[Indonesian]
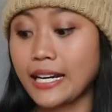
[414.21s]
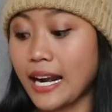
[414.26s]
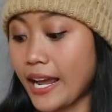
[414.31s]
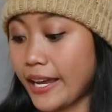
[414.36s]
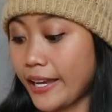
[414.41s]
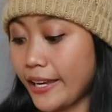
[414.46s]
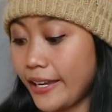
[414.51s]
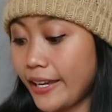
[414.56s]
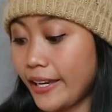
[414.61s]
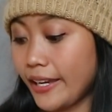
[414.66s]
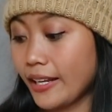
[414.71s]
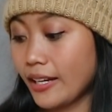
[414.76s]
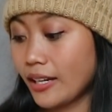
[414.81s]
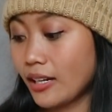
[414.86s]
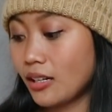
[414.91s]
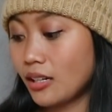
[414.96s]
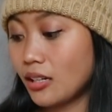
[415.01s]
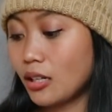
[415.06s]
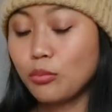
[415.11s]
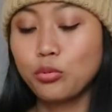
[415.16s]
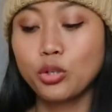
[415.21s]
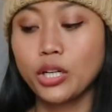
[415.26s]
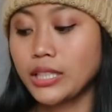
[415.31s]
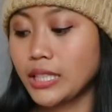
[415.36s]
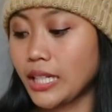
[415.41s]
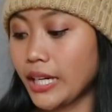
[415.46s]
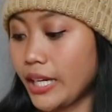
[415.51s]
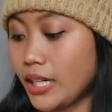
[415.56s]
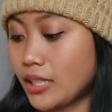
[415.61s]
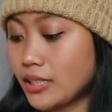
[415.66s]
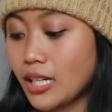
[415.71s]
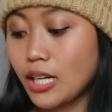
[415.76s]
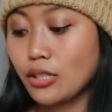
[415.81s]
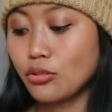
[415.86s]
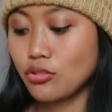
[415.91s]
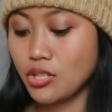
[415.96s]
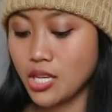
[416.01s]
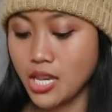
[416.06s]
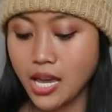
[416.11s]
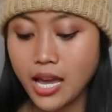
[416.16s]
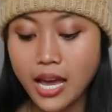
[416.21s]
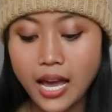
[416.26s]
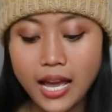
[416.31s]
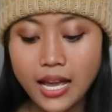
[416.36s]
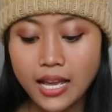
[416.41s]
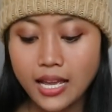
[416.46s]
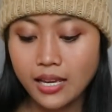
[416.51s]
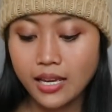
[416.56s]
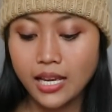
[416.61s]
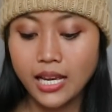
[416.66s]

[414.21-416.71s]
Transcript: terakhir uh, bukan terakhir selanjutnya